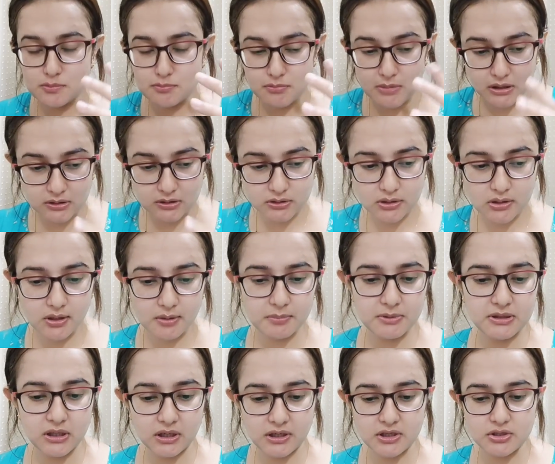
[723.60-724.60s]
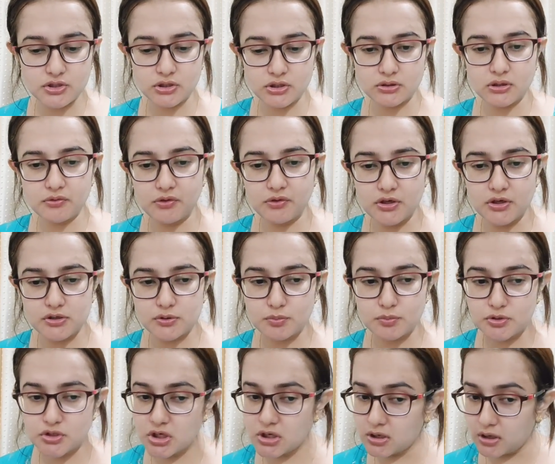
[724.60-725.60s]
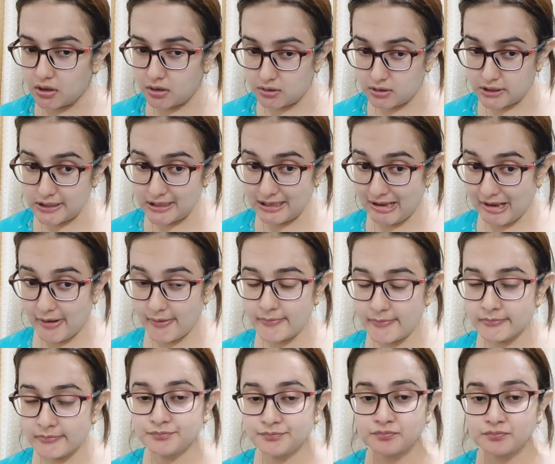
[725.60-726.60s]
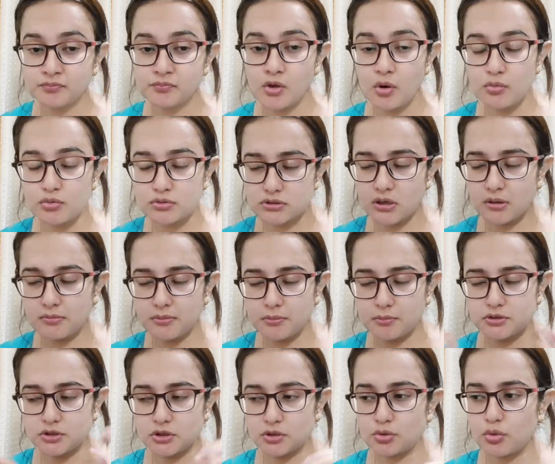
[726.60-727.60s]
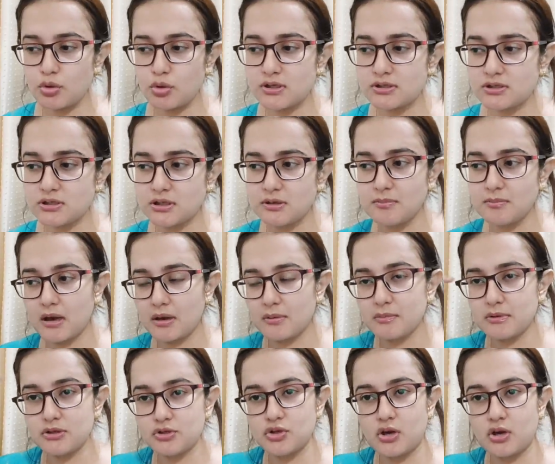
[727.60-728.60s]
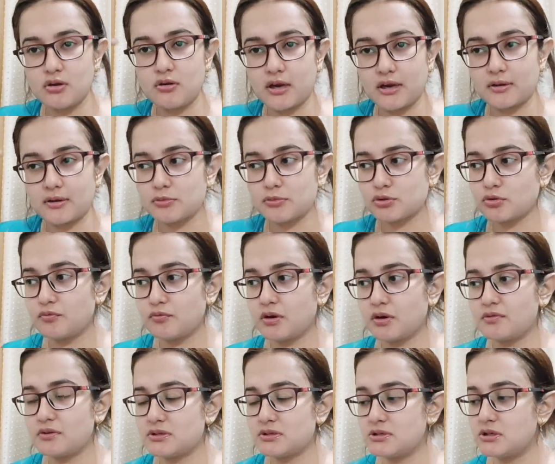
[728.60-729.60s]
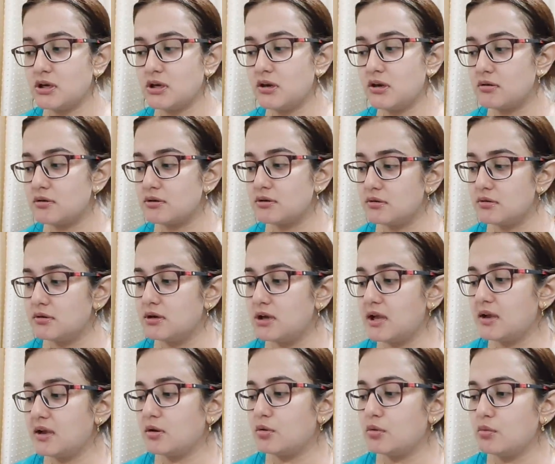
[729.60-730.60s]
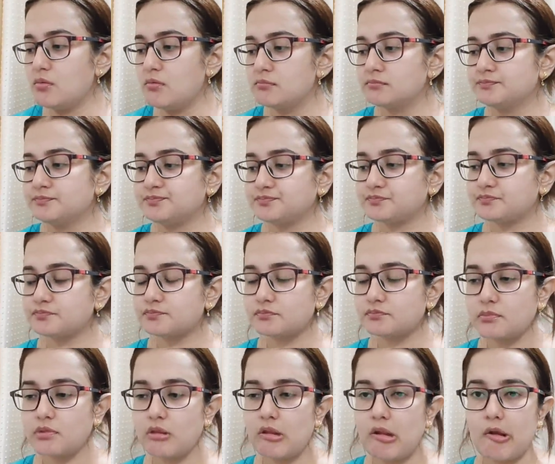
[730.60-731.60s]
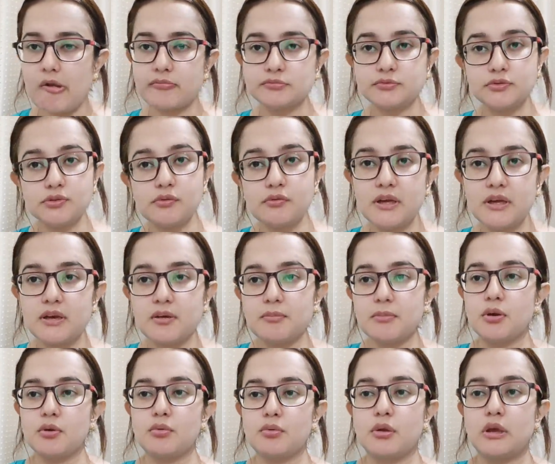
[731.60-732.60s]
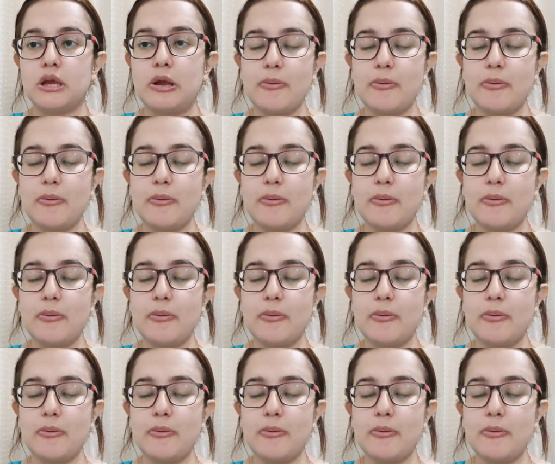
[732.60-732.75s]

मंथ की अभी तक की जितनी वीडियोस मुझे करनी है उसका भी मुझे थोड़ा सा दिमाग में चल रहा है कि मैं उसको फटाफट से ना लिख लू तो वही कम करूंगी